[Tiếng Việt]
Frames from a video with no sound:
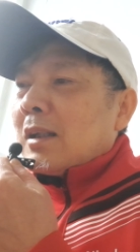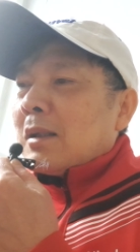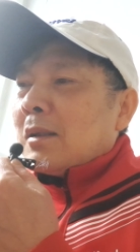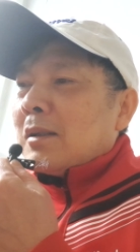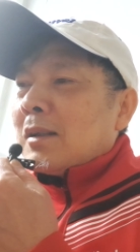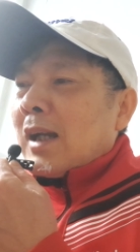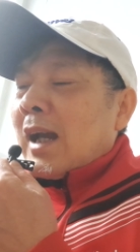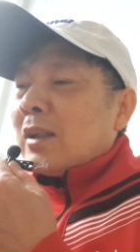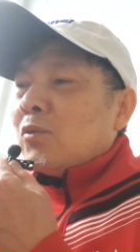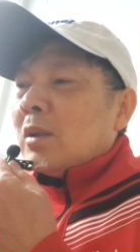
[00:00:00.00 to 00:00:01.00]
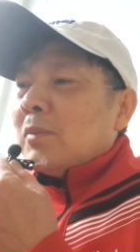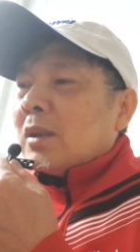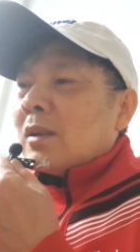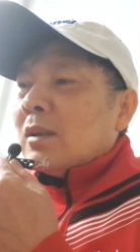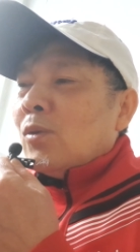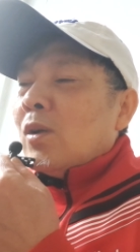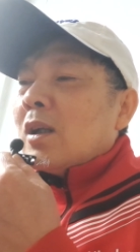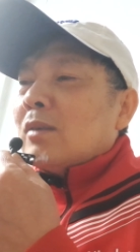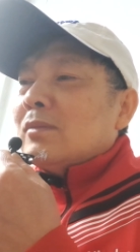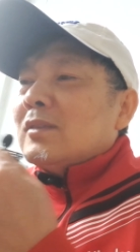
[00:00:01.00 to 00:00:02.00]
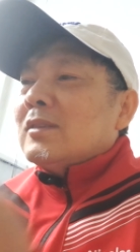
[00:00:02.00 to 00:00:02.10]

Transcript: à, Hà với Bình biết từ uống không